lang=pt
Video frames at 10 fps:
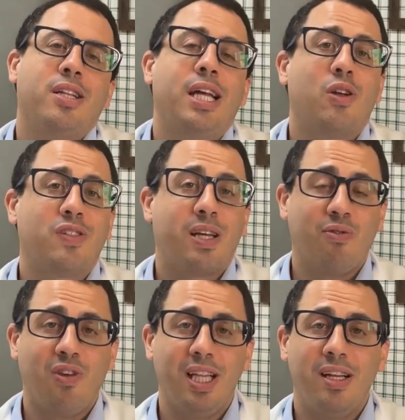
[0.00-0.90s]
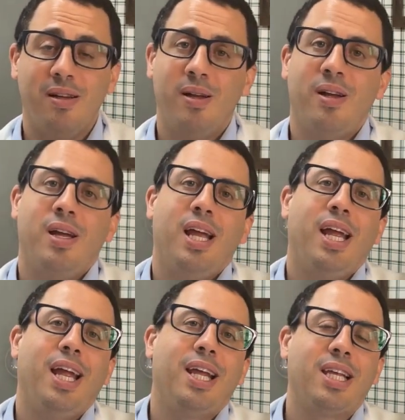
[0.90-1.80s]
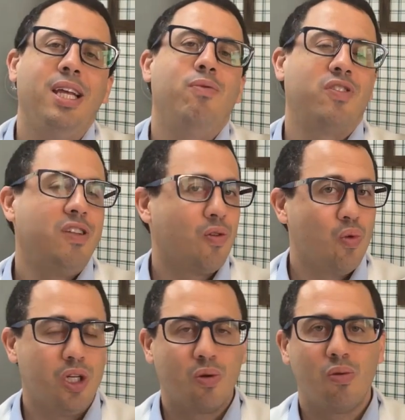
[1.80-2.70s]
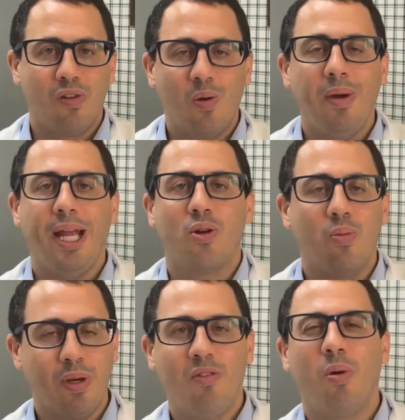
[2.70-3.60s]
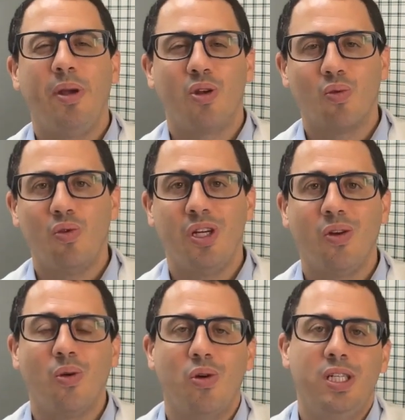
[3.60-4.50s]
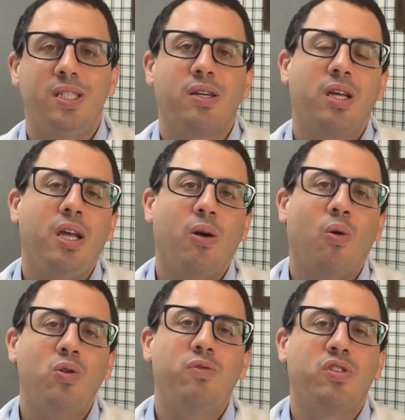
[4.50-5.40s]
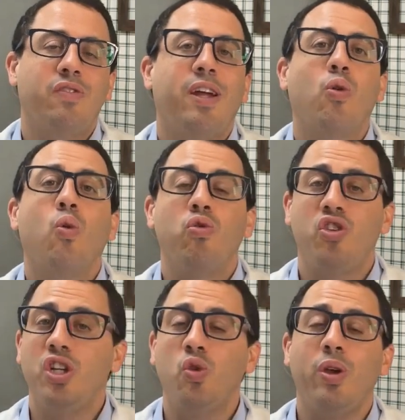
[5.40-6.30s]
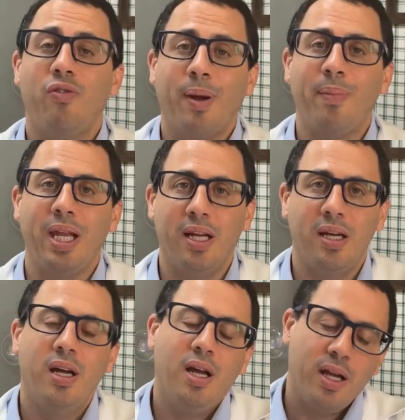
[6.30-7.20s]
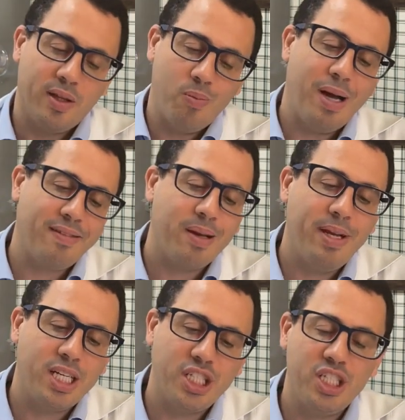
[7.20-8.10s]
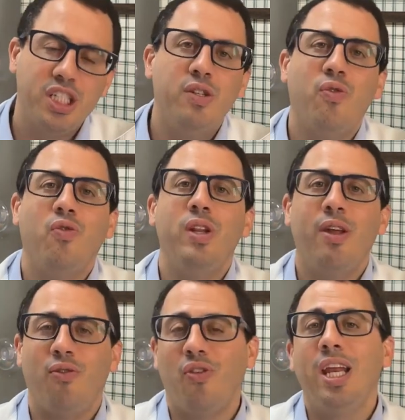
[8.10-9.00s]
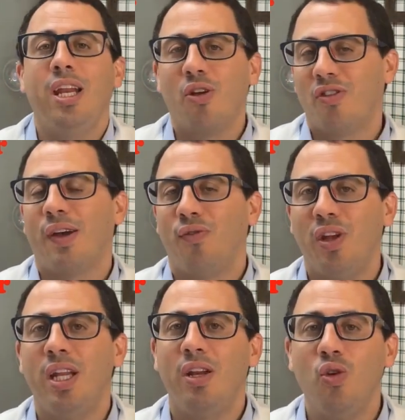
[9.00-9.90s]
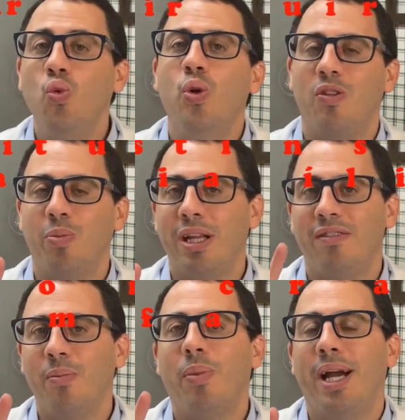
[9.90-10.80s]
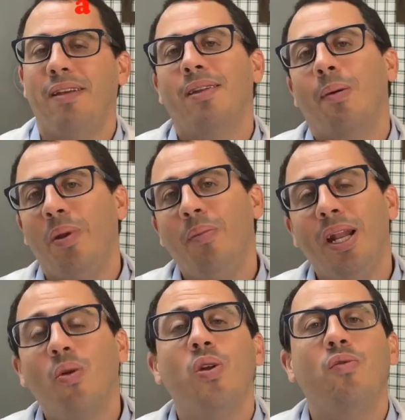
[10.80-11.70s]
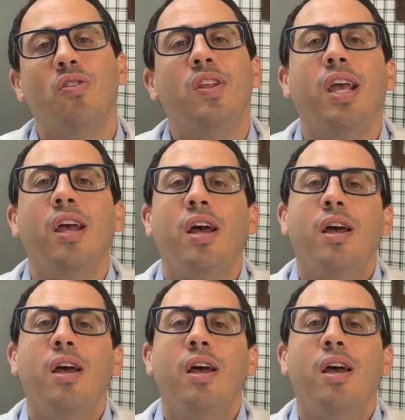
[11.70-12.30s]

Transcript: da nossa vida é, que você discute com o seu médico, principalmente com o ginecologista, que onde você vai constituir família. Então, basicamente, a gente define nossa vida em duas principais. A primeira é quando você